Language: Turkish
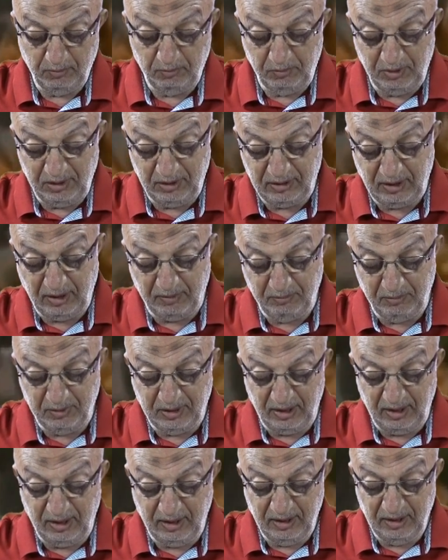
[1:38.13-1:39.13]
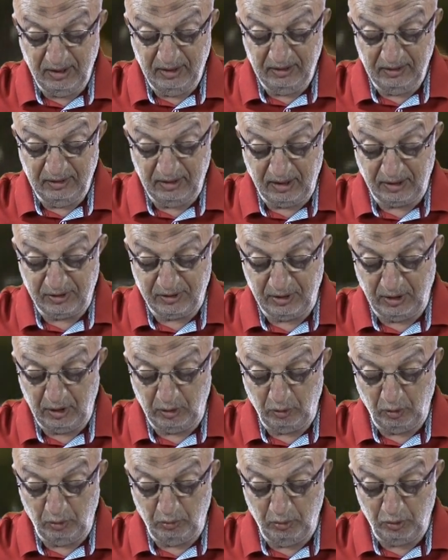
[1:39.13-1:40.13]
birdenbire
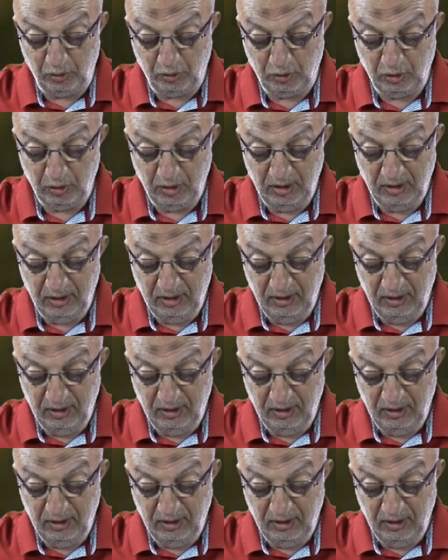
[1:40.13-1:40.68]
tersine dönmüş,